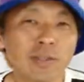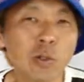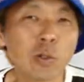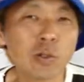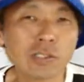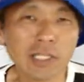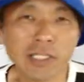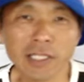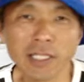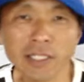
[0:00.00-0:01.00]
登録して
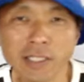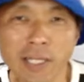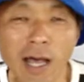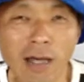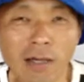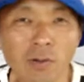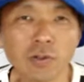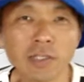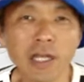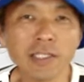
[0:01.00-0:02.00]
いただいた方
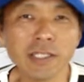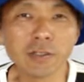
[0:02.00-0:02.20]
本当にありが